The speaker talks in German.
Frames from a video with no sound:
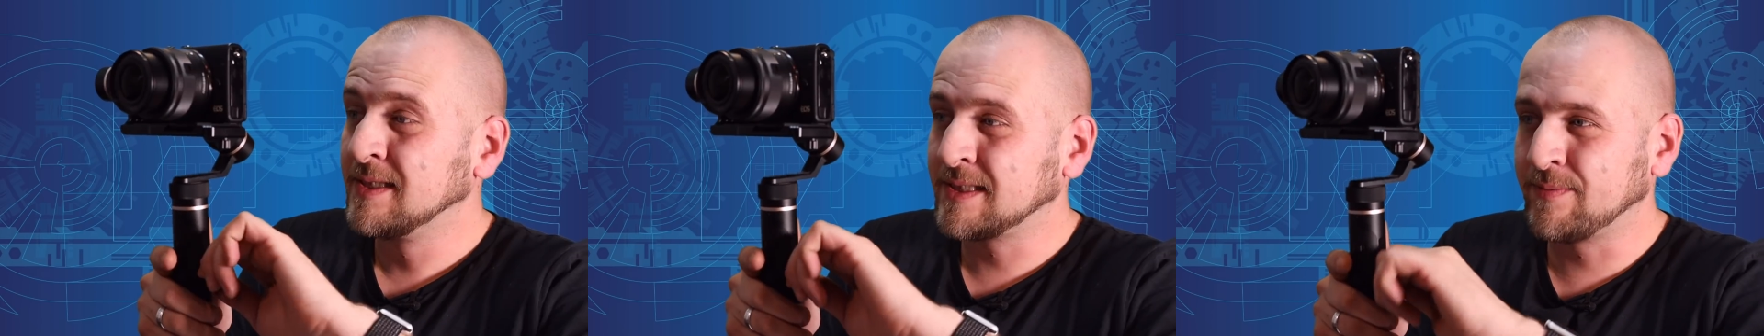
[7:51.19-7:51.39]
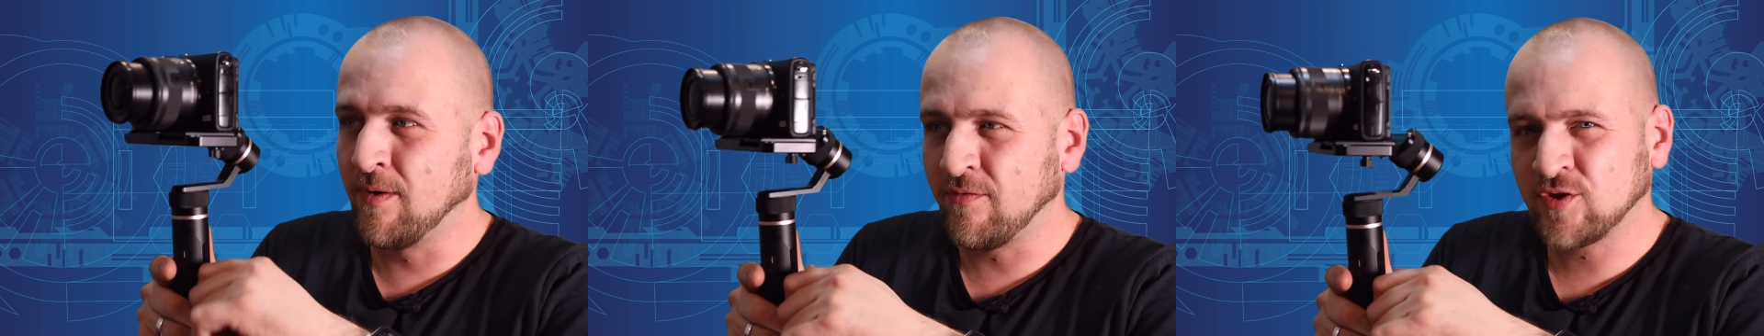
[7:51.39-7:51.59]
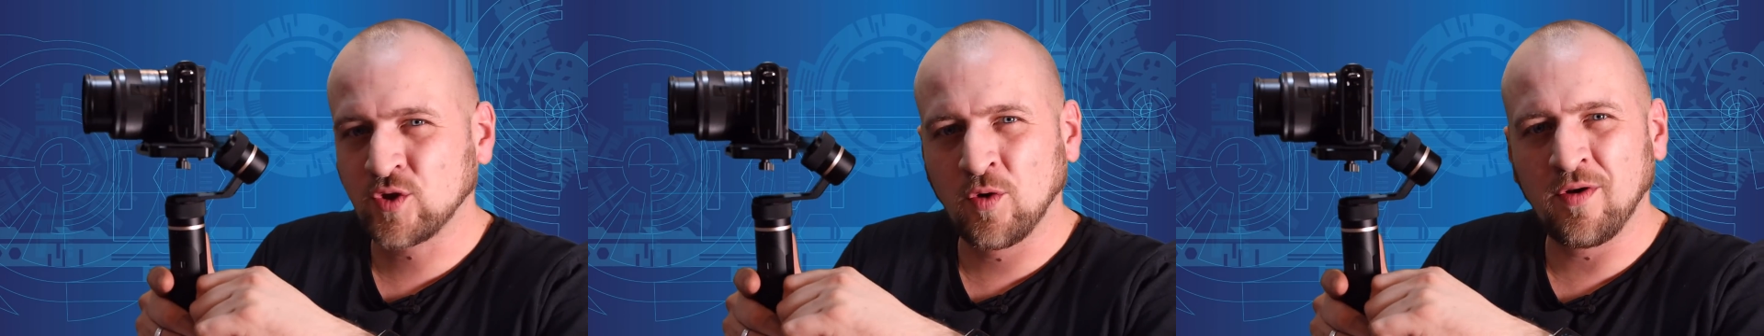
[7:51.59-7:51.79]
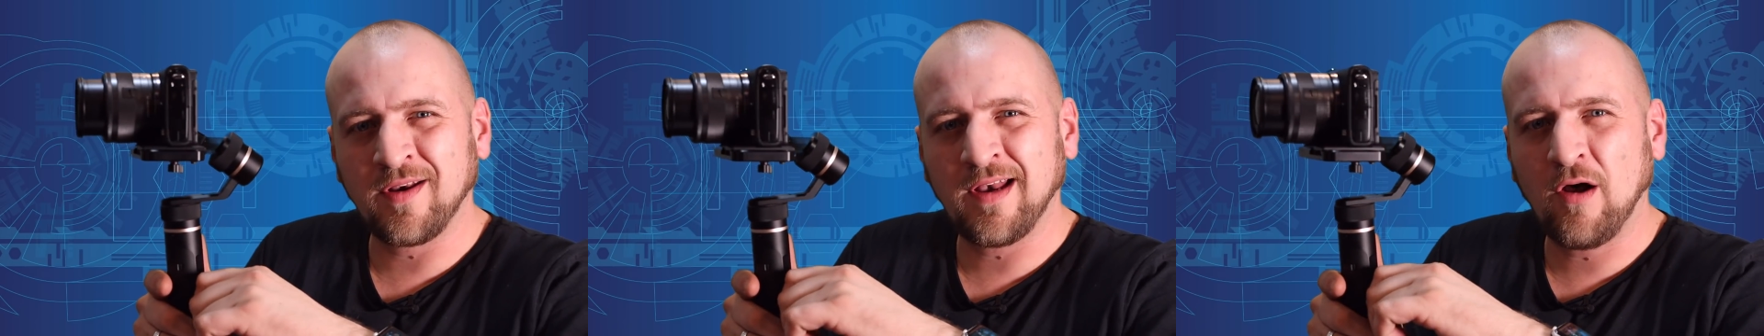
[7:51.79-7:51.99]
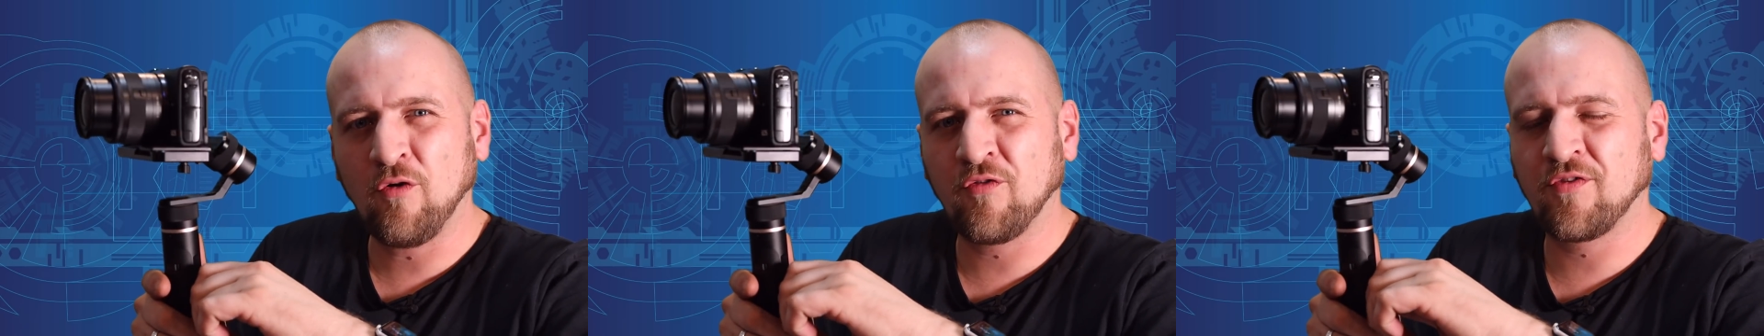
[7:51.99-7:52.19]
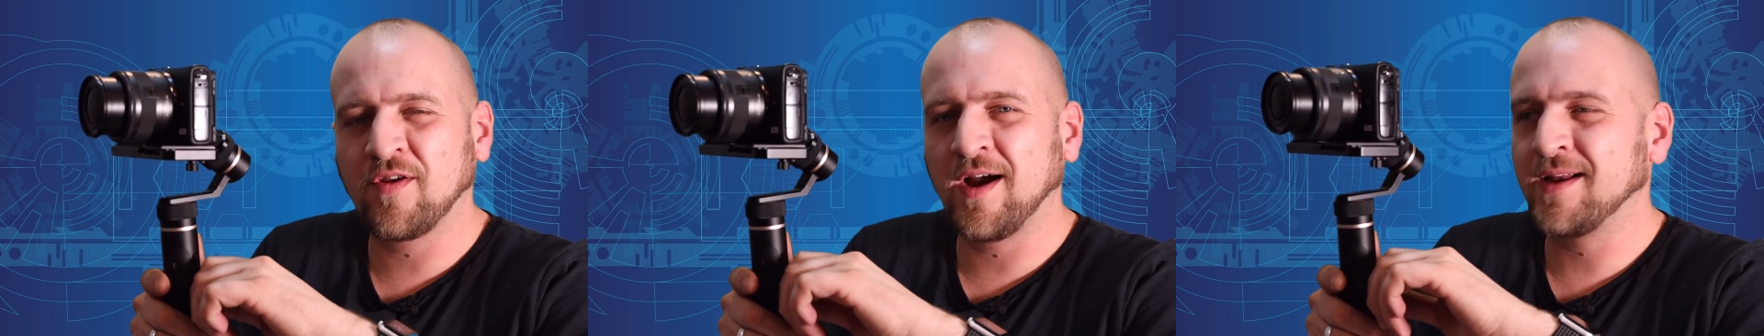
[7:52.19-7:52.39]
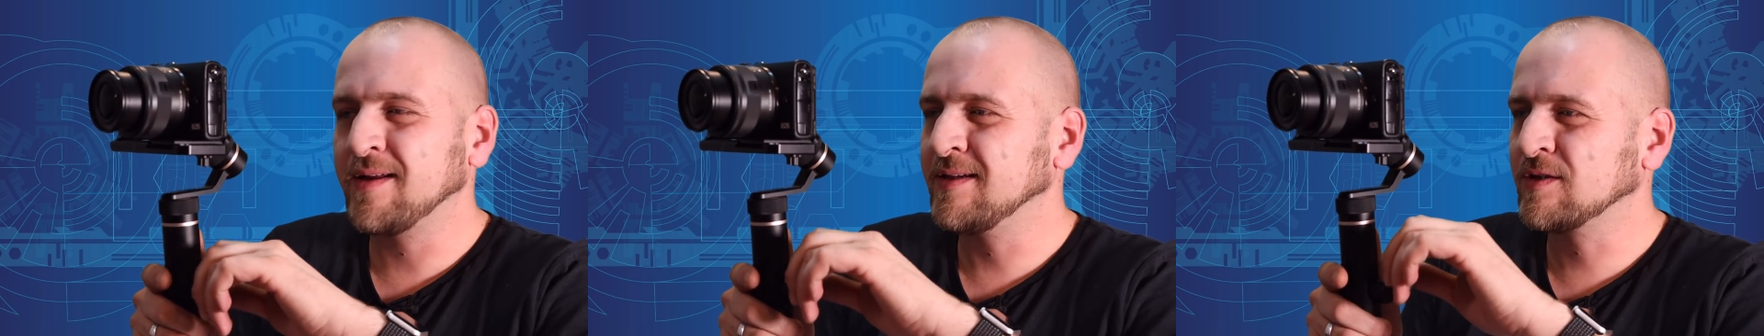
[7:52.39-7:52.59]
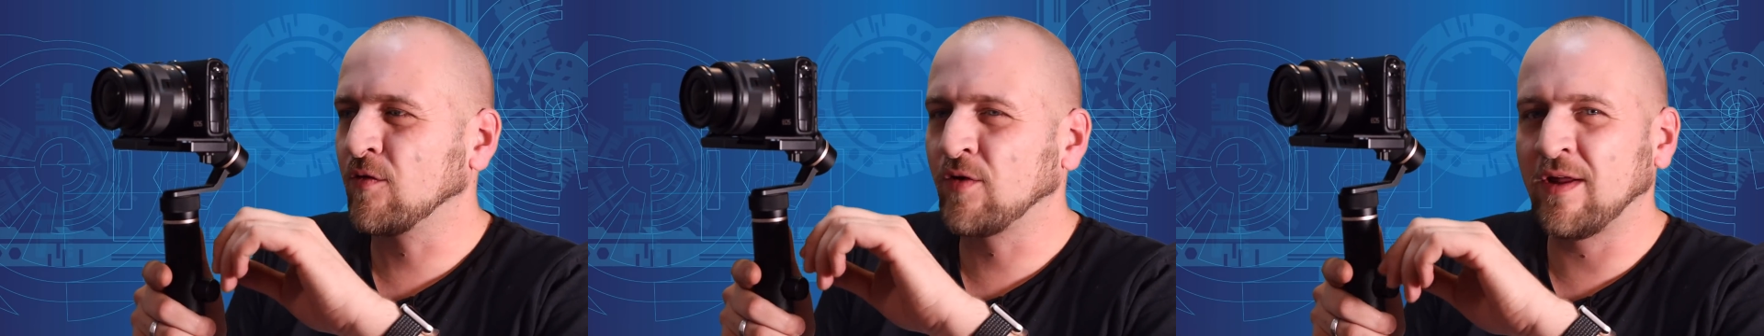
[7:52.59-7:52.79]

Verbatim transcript: 12 Stunden Laufzeit ist auf